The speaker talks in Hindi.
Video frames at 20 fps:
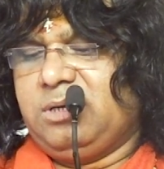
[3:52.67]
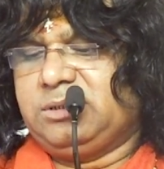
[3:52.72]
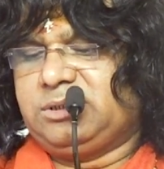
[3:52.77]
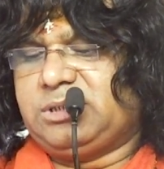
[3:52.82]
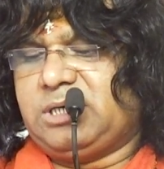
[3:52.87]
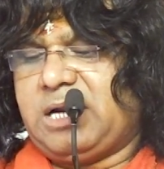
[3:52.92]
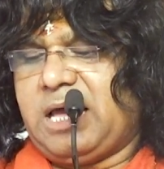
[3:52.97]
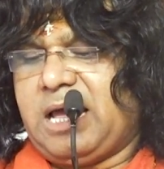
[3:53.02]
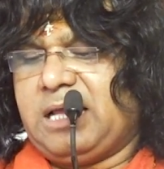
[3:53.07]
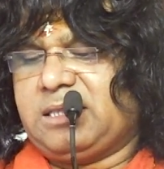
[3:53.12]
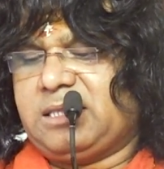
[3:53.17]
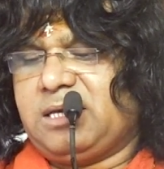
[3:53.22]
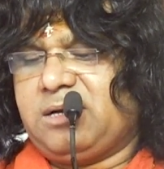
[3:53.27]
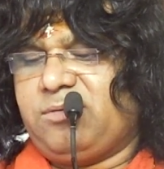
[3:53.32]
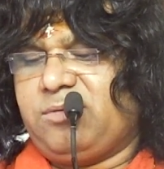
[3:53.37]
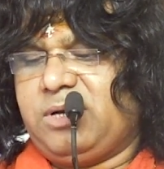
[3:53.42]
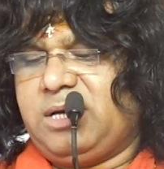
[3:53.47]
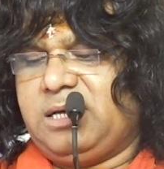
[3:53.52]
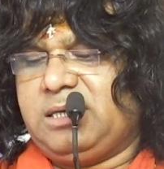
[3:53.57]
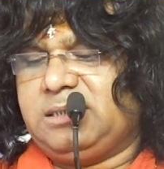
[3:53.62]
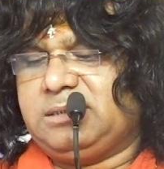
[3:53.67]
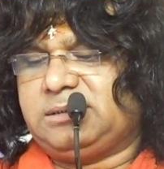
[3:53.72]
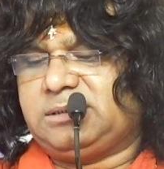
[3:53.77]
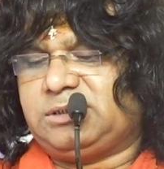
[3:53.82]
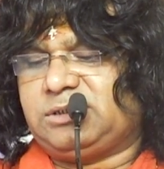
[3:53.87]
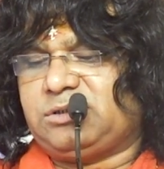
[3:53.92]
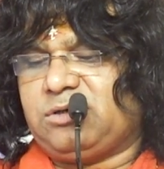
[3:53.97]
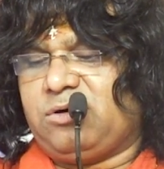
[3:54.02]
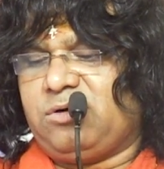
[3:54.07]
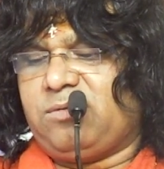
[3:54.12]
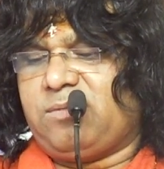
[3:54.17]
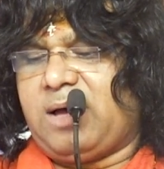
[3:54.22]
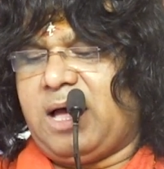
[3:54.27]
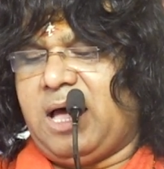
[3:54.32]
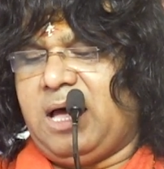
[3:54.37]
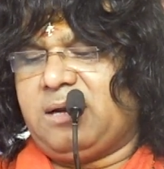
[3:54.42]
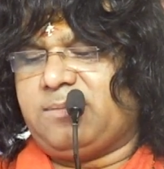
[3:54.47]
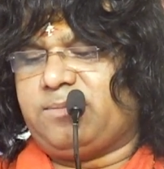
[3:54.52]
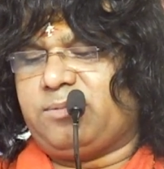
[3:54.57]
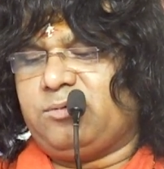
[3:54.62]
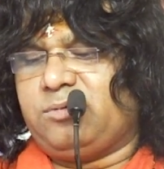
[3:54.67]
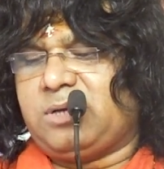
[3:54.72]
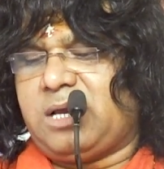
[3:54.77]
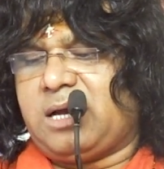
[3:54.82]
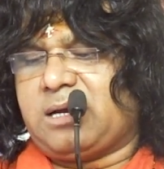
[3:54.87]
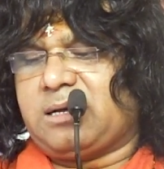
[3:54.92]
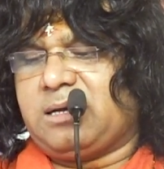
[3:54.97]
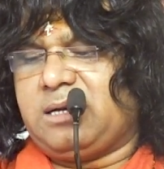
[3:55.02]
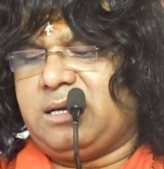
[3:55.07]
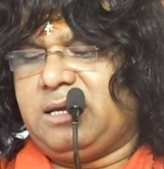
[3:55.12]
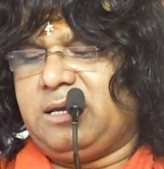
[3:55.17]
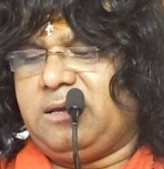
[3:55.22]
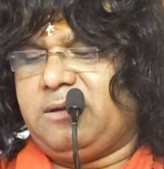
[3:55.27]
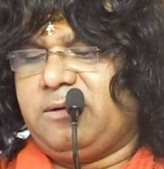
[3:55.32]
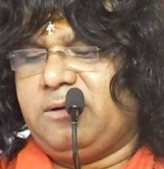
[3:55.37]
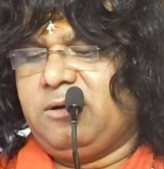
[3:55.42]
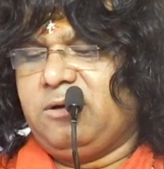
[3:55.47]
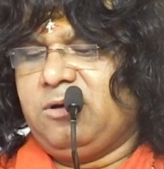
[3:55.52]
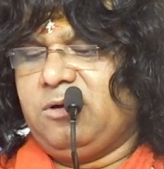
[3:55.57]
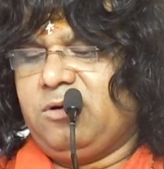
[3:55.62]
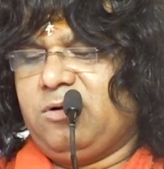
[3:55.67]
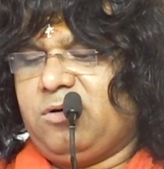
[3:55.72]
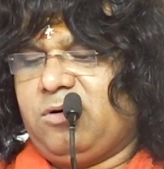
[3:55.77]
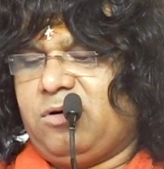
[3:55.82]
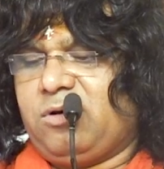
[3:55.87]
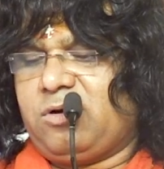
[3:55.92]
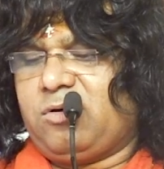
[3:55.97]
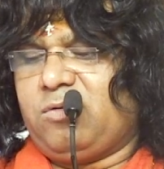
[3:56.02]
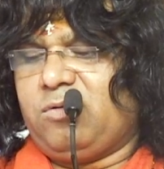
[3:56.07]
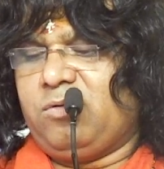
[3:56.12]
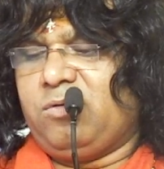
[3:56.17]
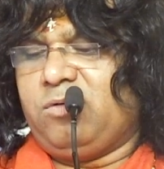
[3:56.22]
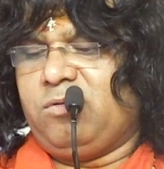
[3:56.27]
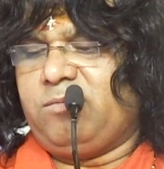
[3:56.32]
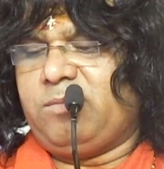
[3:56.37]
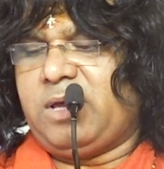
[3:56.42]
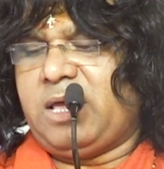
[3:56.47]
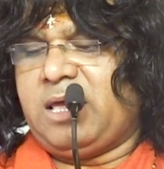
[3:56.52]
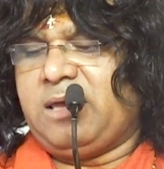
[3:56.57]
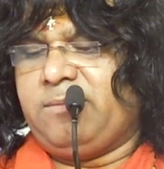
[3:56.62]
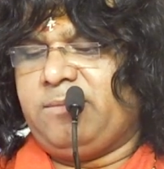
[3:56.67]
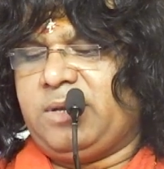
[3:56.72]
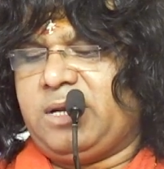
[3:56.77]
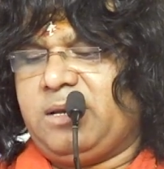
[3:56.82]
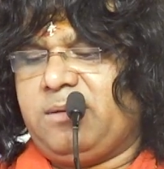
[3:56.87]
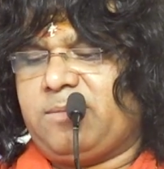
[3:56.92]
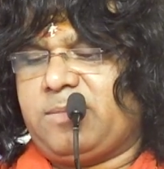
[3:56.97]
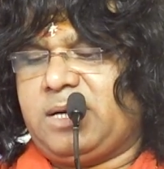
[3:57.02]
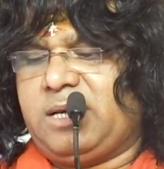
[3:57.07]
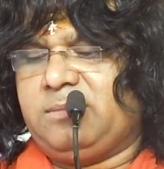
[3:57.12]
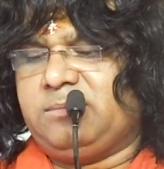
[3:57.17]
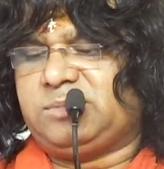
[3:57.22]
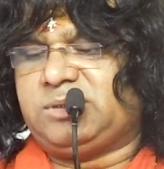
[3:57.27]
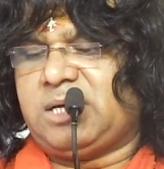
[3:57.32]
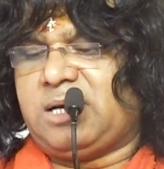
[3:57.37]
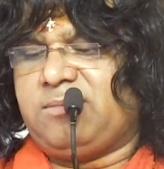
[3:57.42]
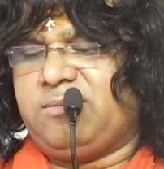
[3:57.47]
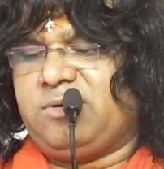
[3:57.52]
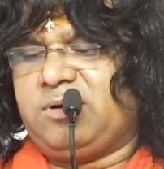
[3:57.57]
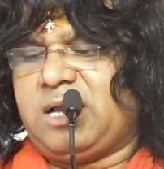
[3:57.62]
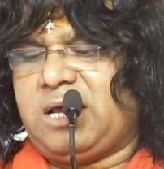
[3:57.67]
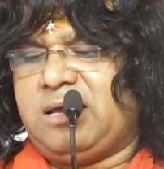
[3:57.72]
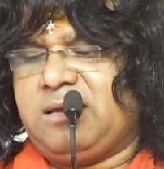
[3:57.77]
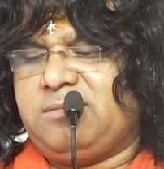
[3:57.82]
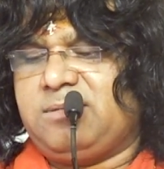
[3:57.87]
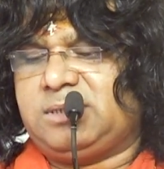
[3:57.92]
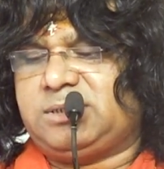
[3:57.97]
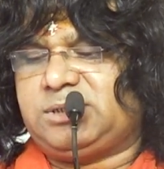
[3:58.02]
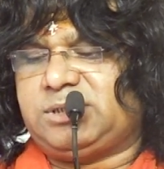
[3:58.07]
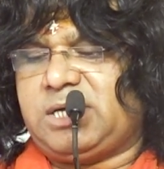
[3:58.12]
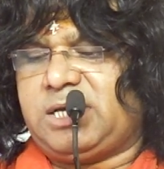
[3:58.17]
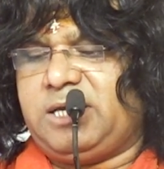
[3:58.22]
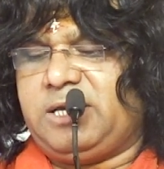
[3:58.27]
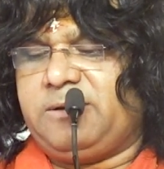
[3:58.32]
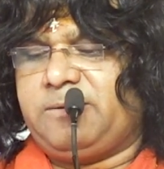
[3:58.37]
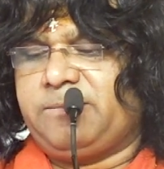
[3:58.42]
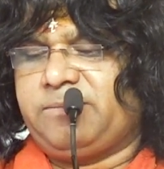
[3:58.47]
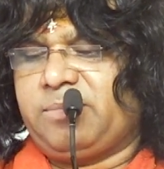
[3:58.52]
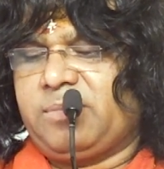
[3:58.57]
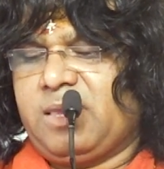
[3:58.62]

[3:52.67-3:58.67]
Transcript: चढ़ाते हुए सौ बार पूजा करें और ओम एम ह्रीम क्लीम चामुंडाई विचई